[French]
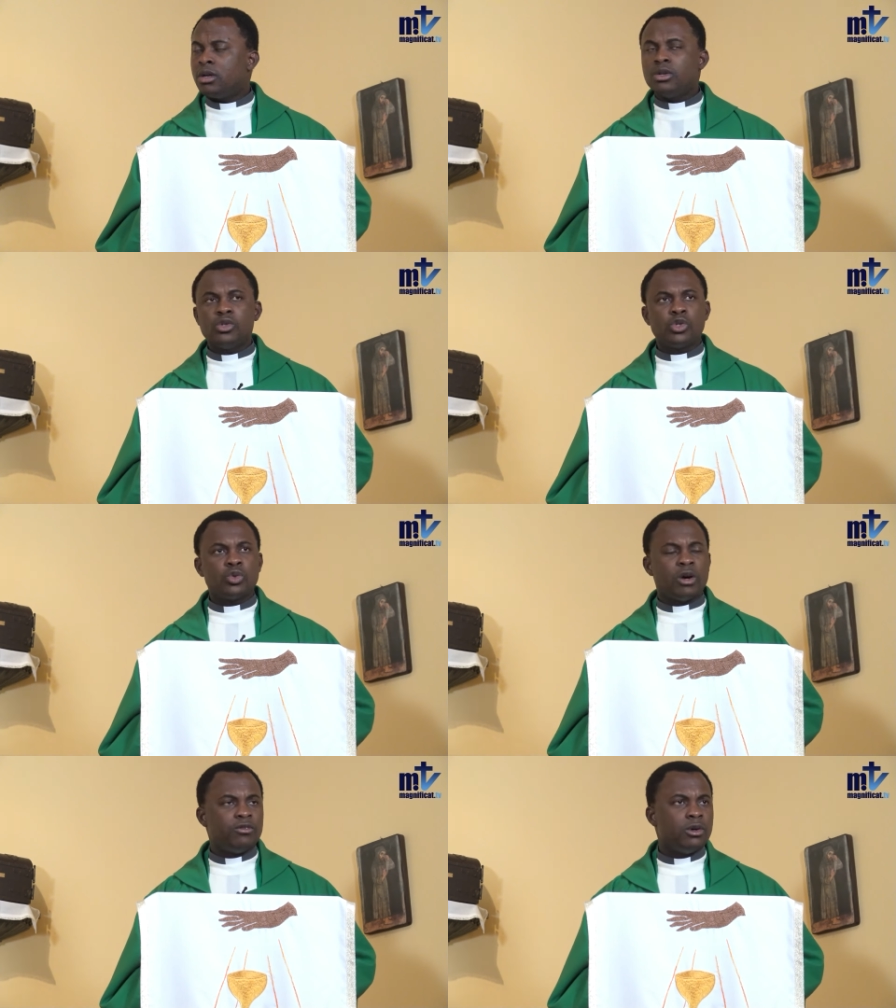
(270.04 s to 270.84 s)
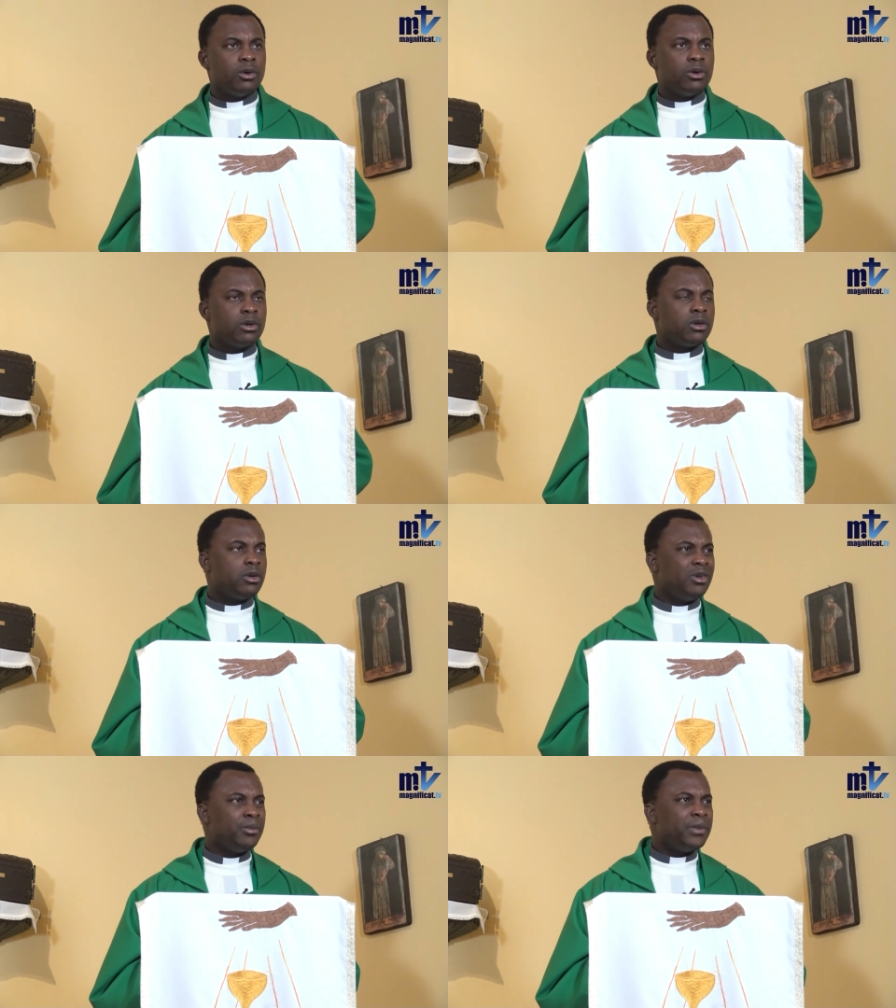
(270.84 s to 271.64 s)
Sois fort,
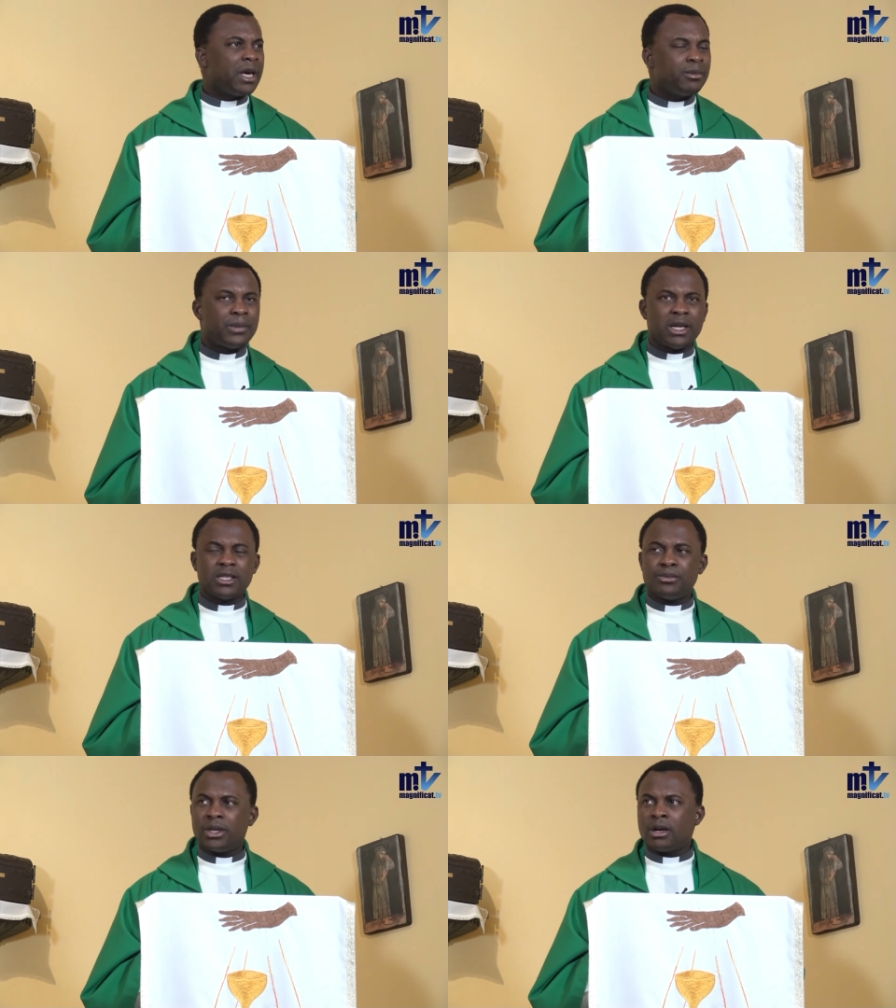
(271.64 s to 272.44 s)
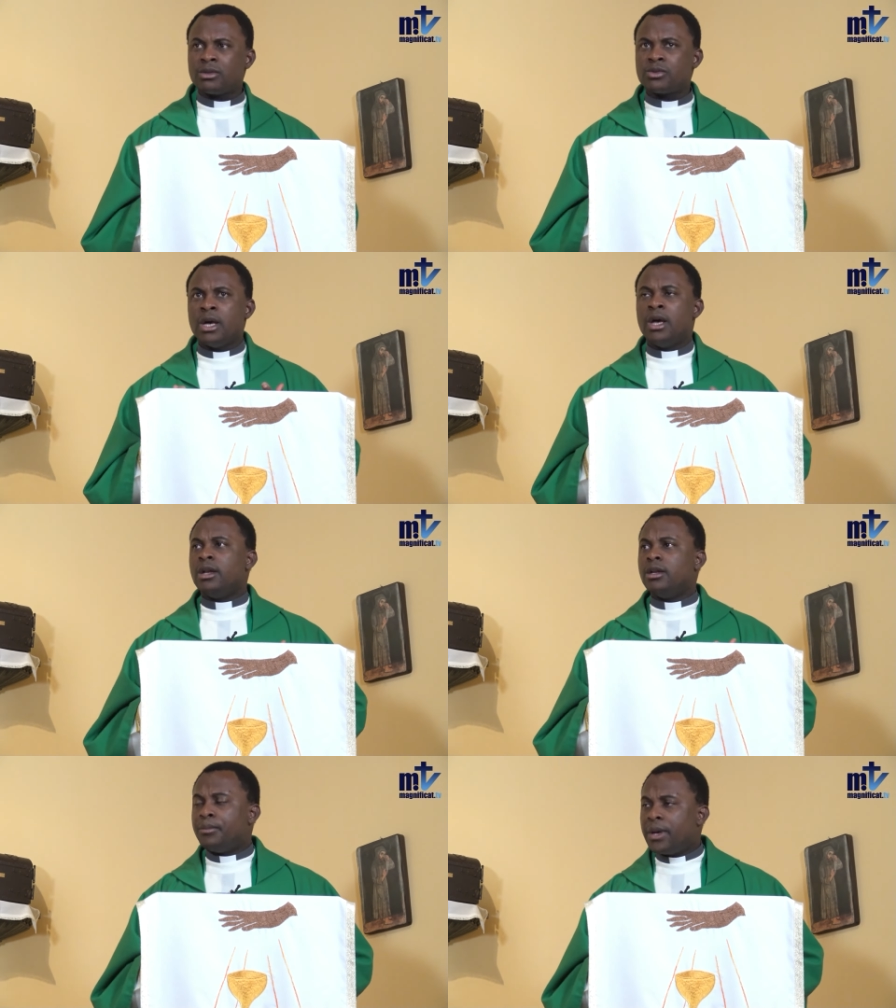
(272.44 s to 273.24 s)
ne perds pas l'espérance,
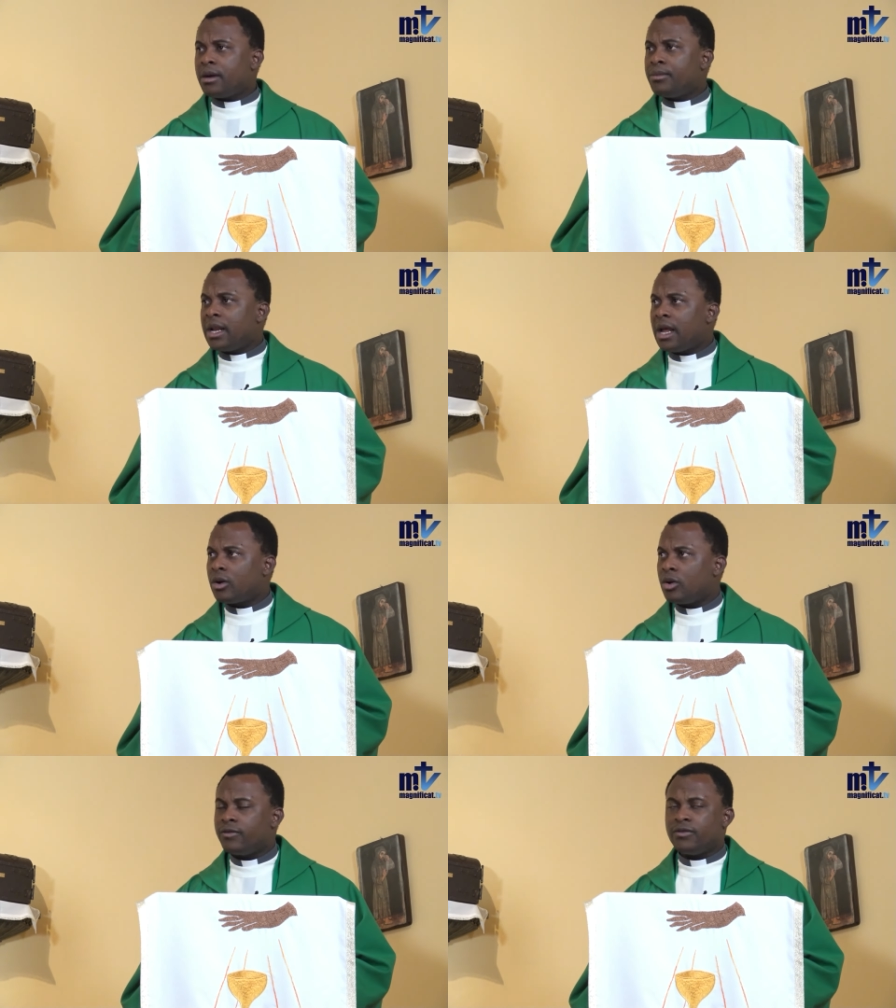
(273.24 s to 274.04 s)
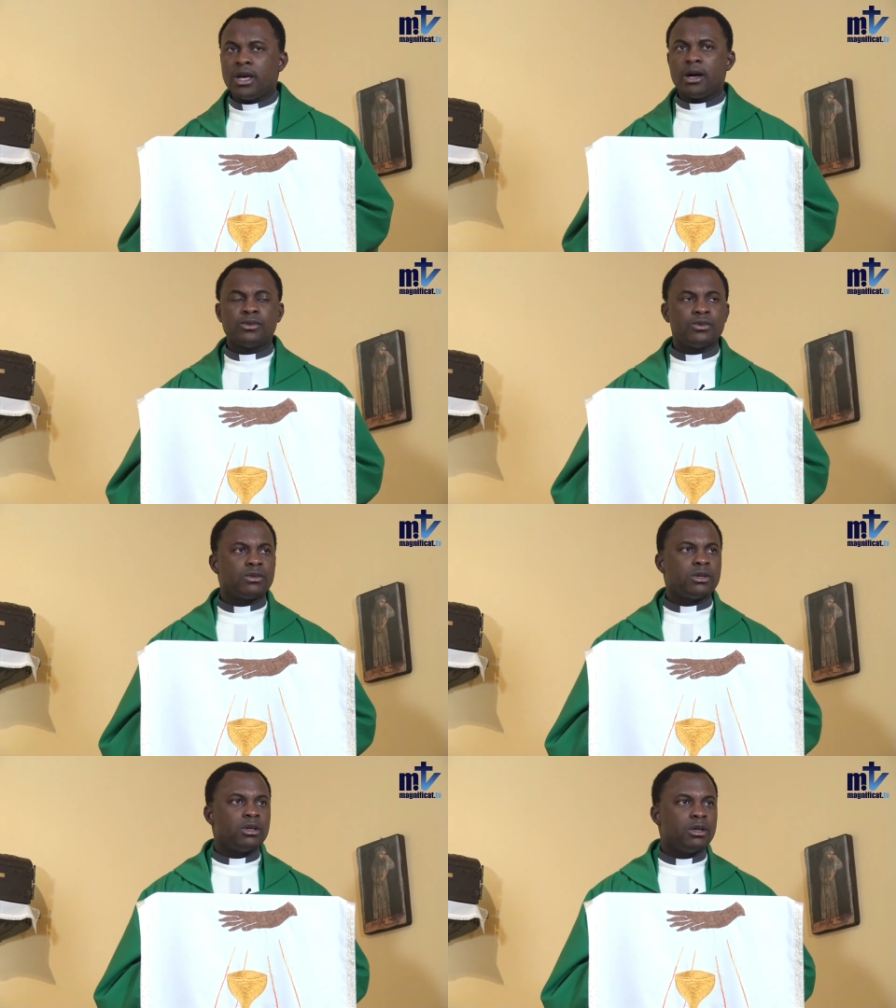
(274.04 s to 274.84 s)
ne perds pas la confiance